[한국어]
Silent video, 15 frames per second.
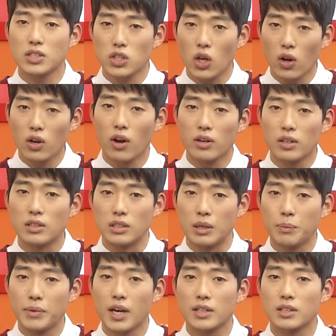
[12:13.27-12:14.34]
철거를
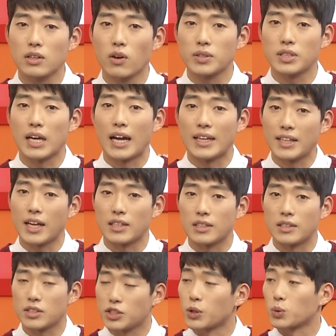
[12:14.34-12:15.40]
의미하는 것이 아니냐는
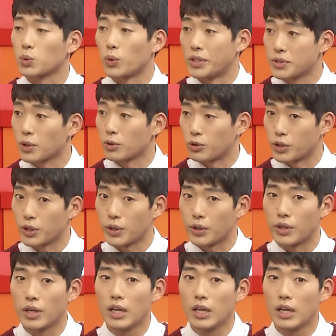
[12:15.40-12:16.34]
지적도 있었고요.